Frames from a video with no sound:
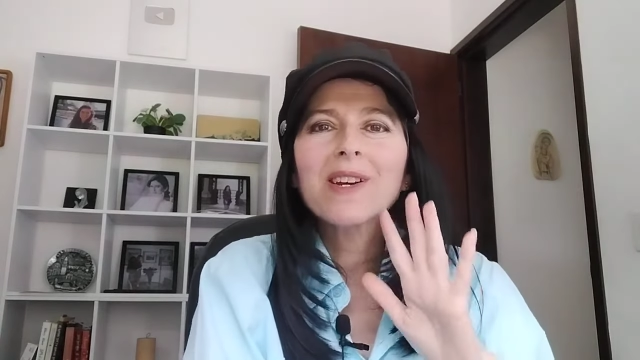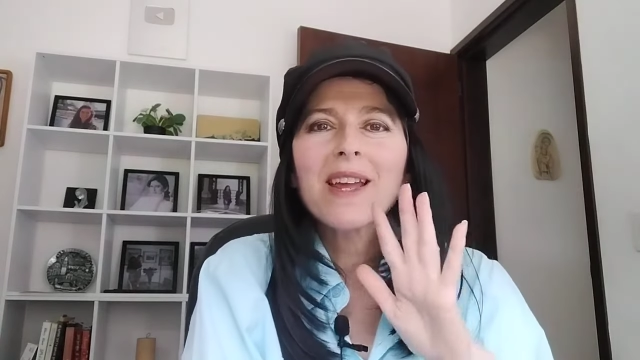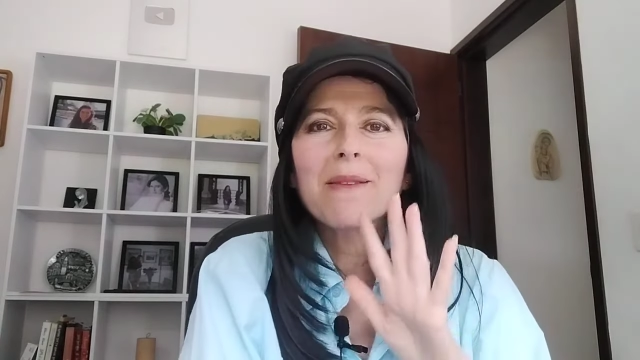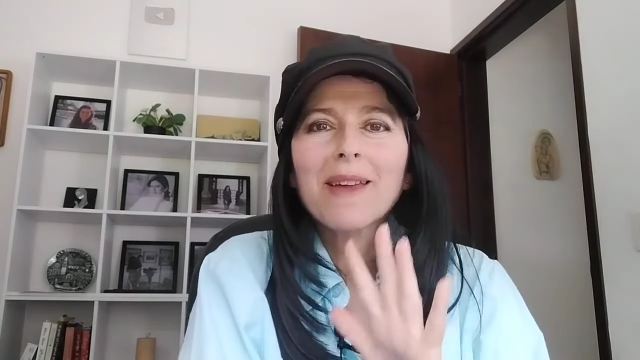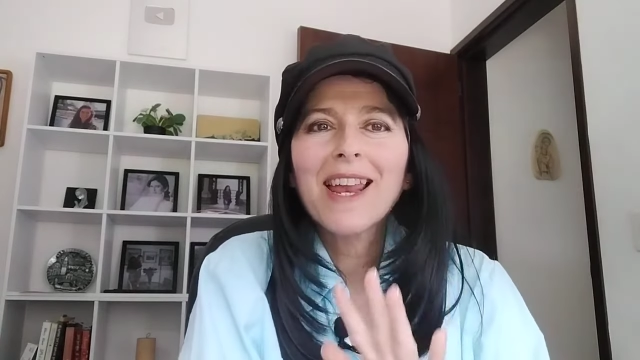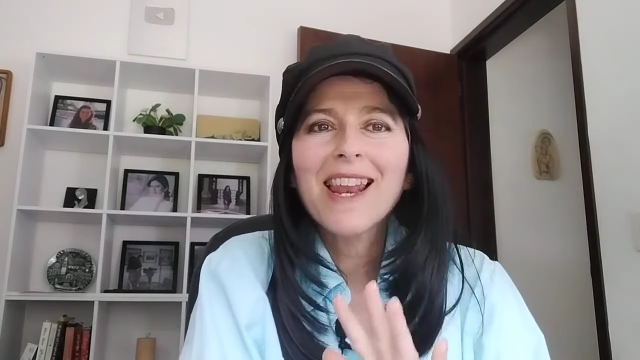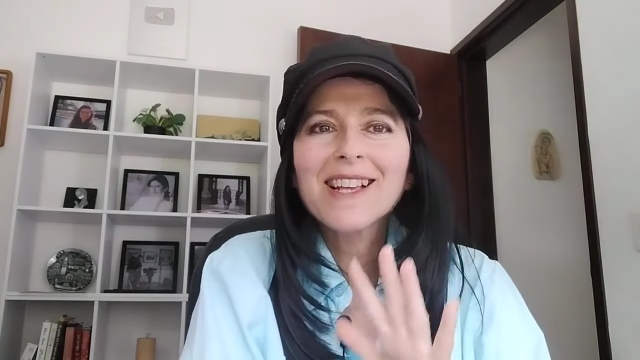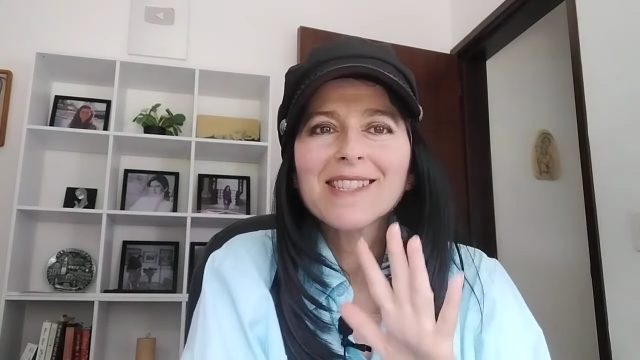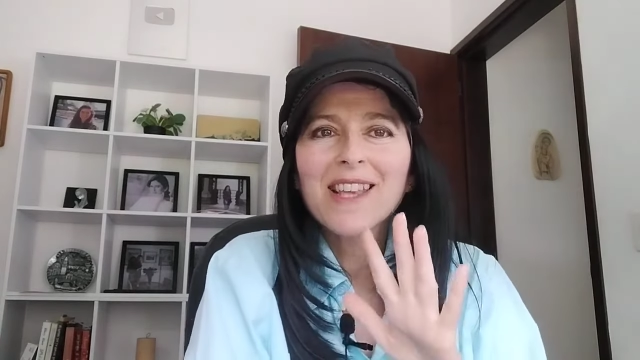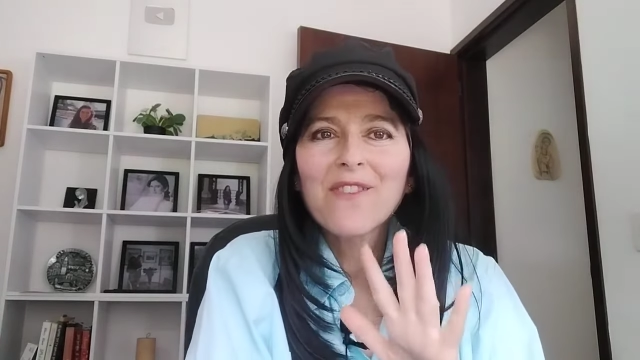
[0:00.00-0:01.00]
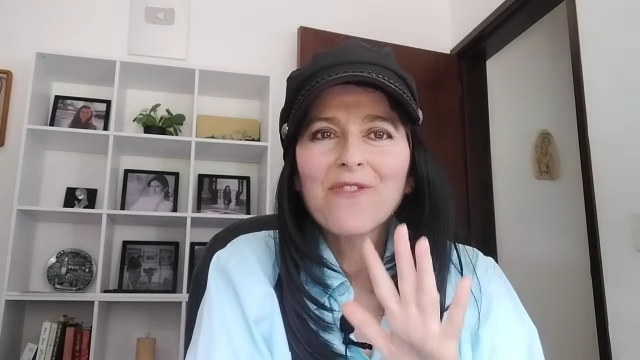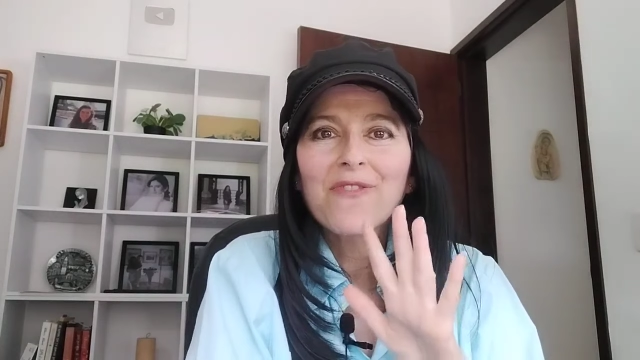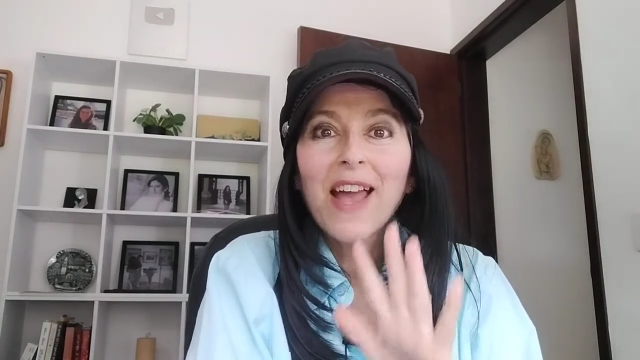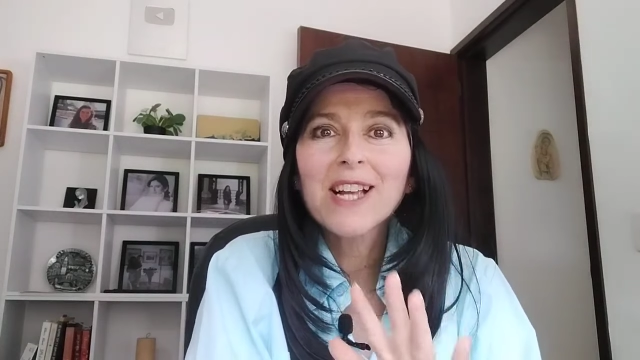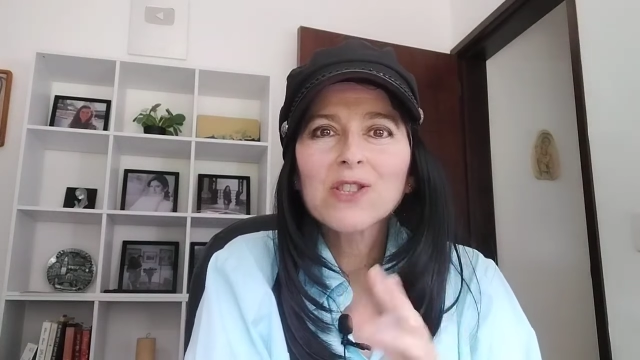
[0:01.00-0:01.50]
reveles
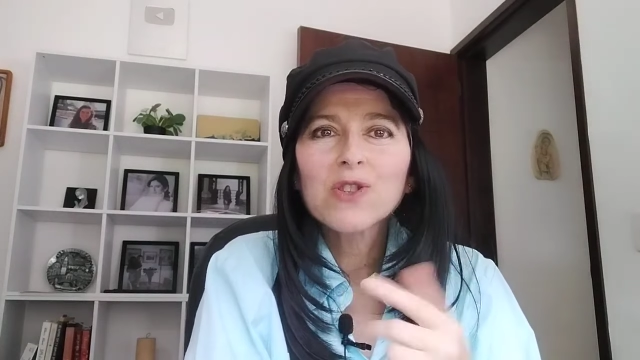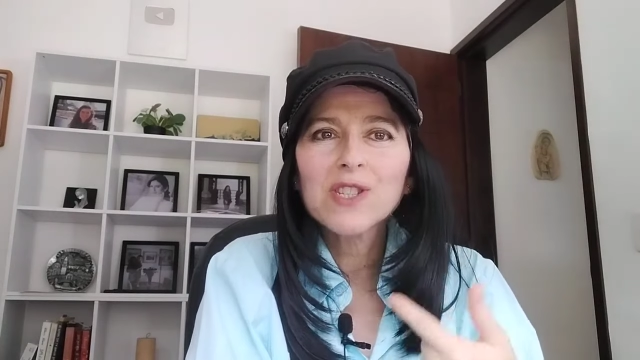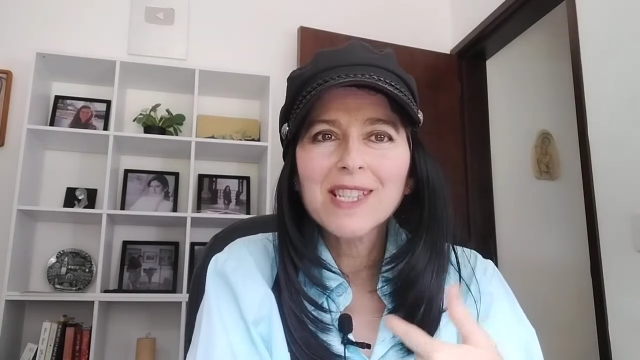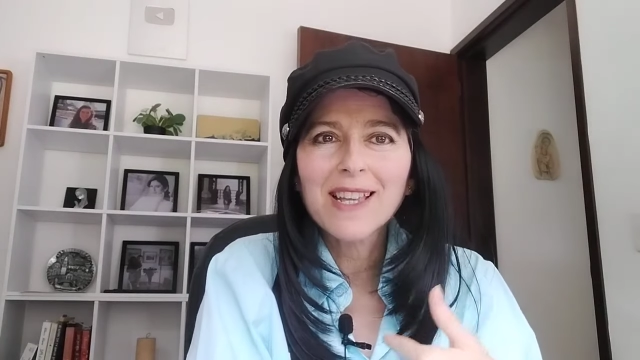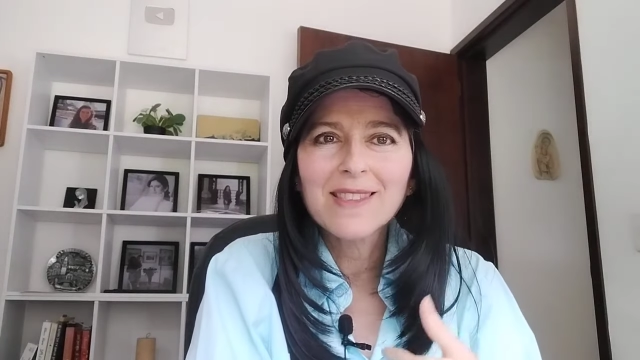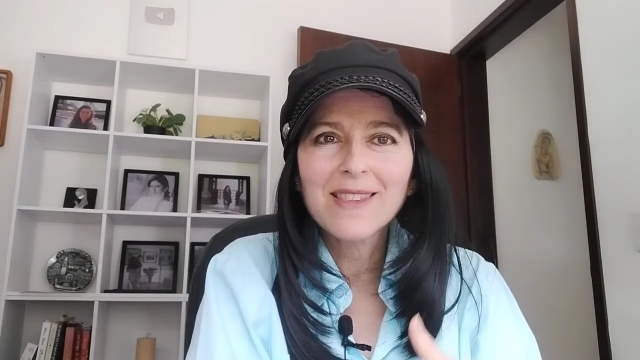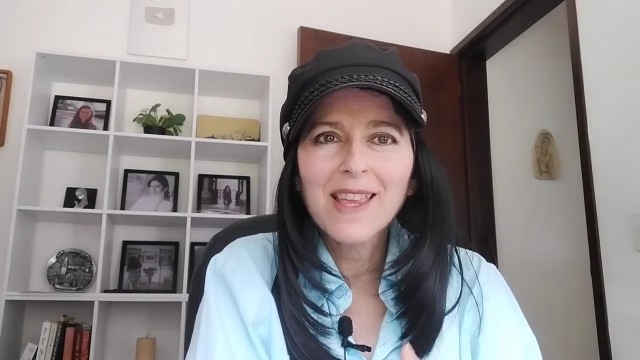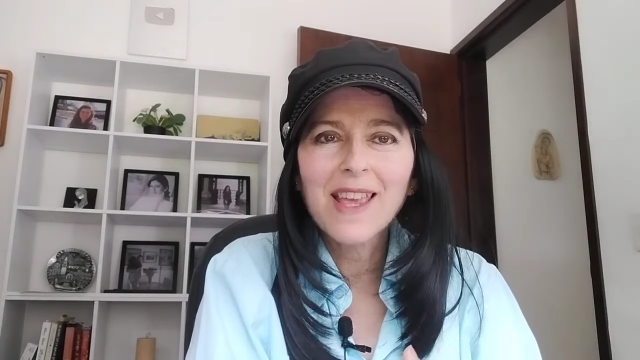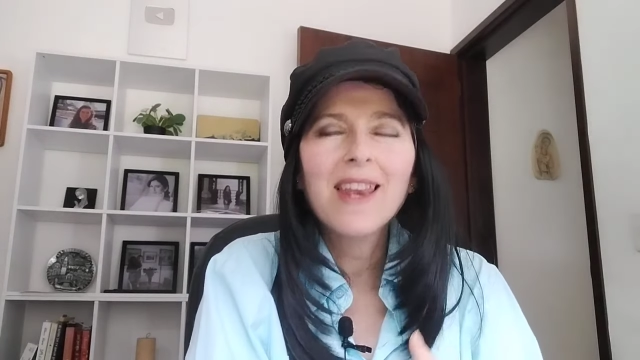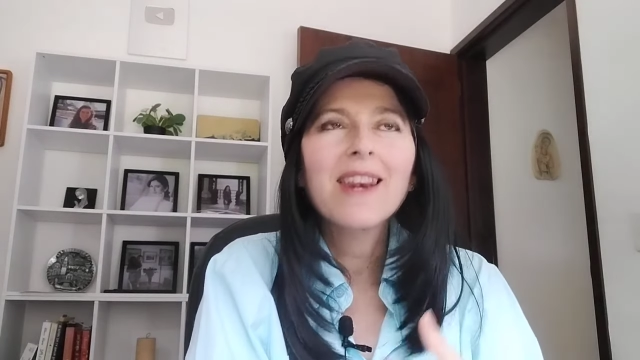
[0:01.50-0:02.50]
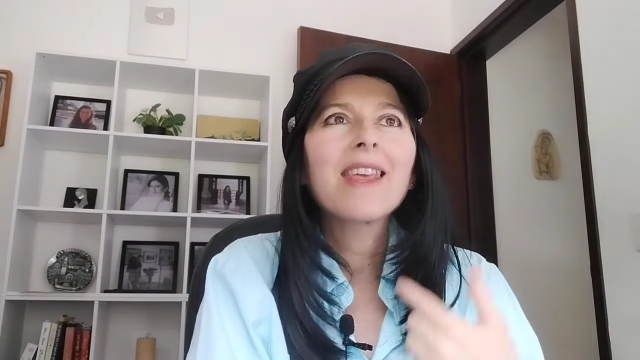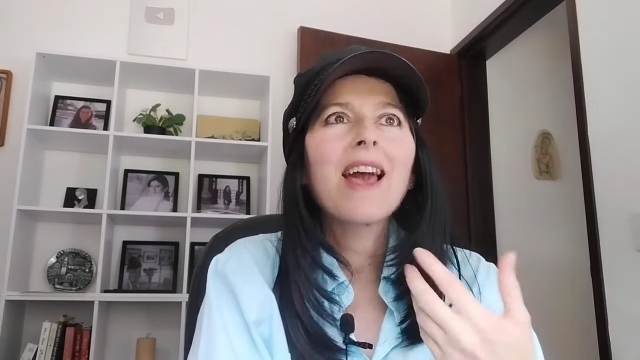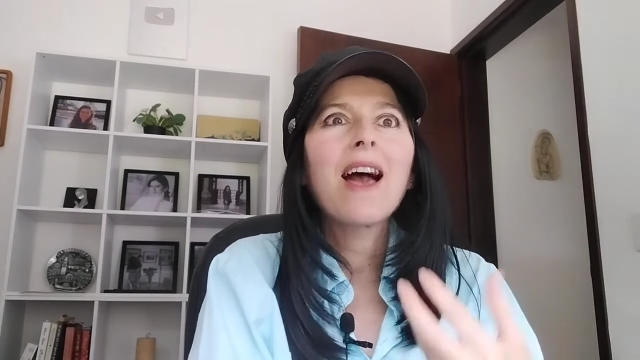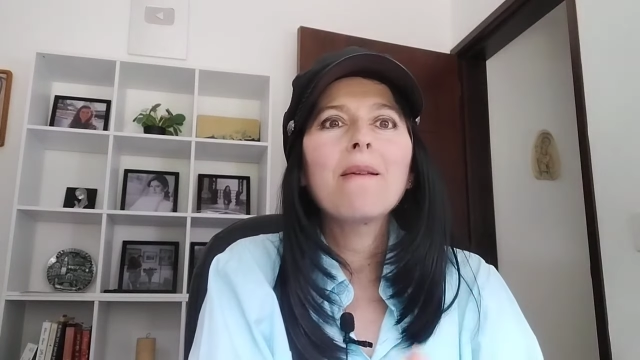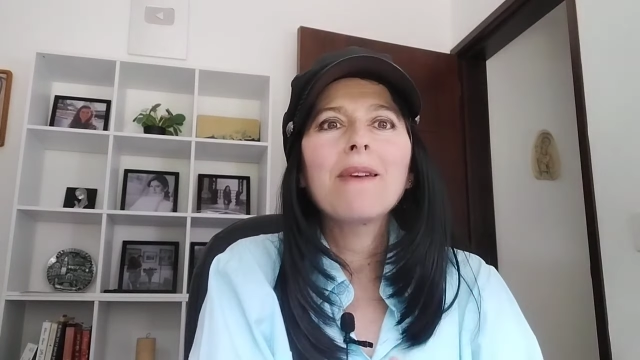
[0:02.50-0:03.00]
defectos de ti ni
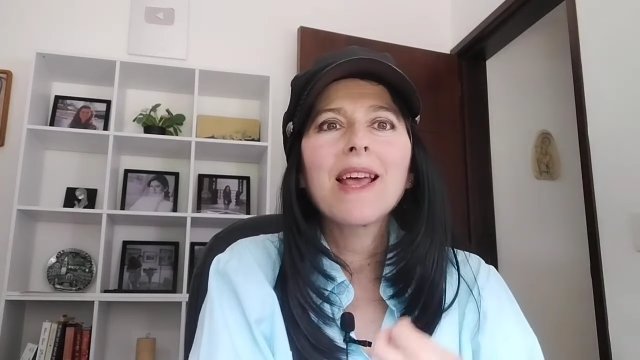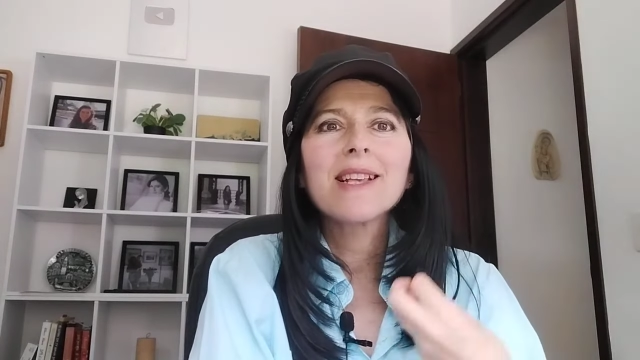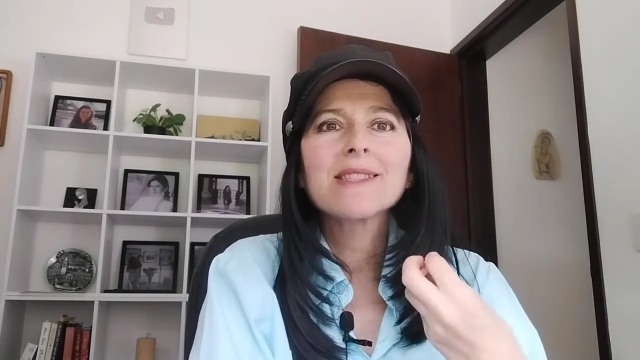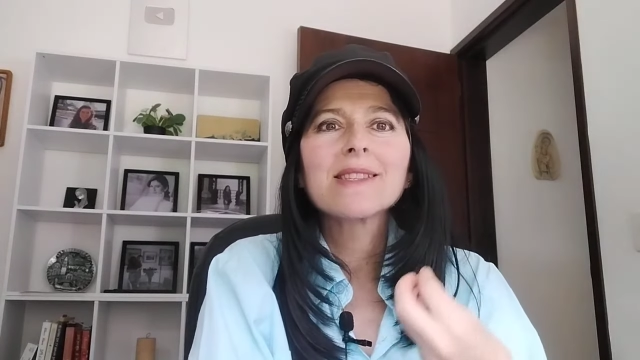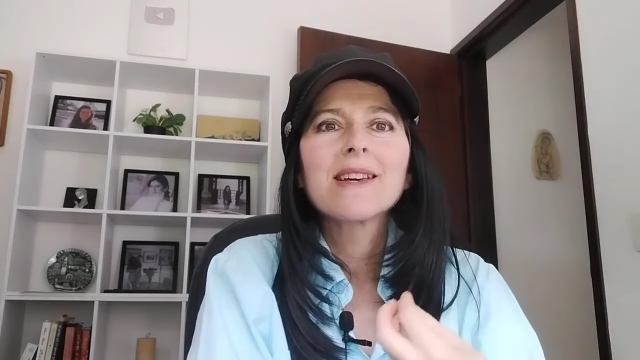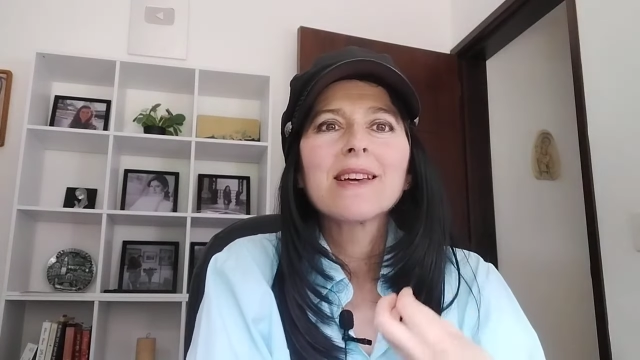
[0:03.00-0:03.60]
hables